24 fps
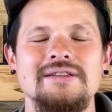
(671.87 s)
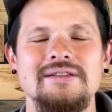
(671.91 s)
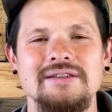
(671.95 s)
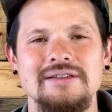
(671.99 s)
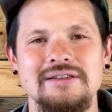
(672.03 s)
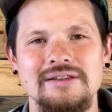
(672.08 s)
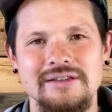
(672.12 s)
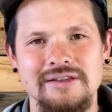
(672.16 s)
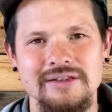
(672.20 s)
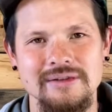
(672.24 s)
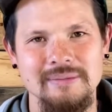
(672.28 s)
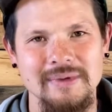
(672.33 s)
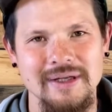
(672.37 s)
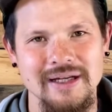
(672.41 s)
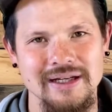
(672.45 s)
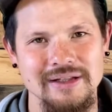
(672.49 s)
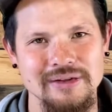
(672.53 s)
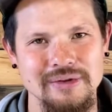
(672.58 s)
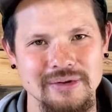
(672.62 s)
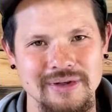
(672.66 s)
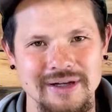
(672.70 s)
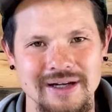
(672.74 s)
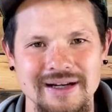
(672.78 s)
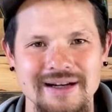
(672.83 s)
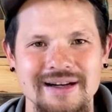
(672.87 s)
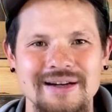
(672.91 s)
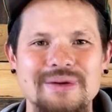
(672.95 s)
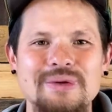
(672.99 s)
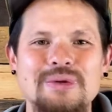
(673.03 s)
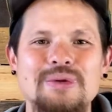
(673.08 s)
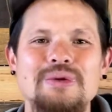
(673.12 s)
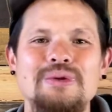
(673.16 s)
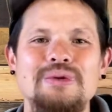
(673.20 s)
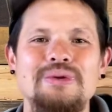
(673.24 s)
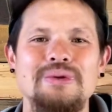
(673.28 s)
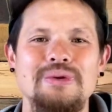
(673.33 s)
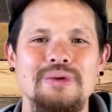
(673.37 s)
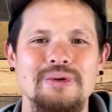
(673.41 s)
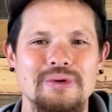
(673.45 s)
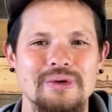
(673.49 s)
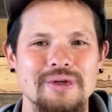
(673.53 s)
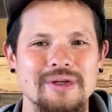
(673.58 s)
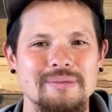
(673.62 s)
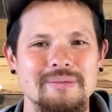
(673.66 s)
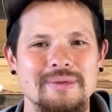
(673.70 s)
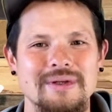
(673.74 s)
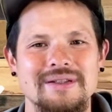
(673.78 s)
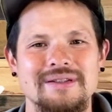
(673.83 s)
爪痕が残
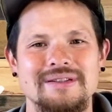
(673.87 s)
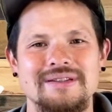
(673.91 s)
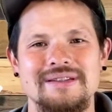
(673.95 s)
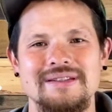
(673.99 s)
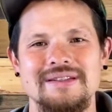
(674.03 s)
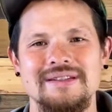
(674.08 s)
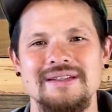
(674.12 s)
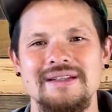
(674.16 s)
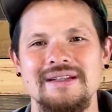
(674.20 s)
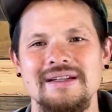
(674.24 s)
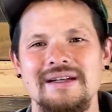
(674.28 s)
ります。